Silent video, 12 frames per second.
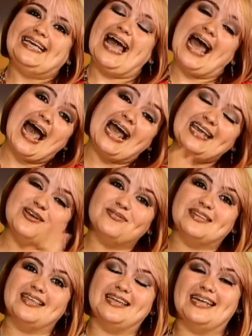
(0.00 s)
Ahí yo
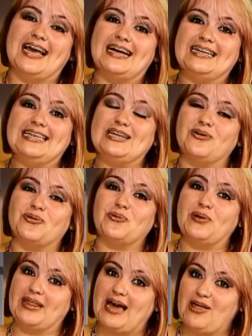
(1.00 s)
te diría, hijo,
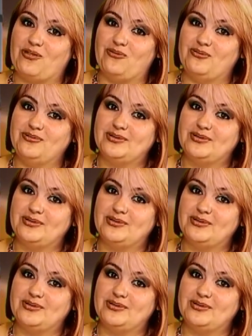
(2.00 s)
cuidado,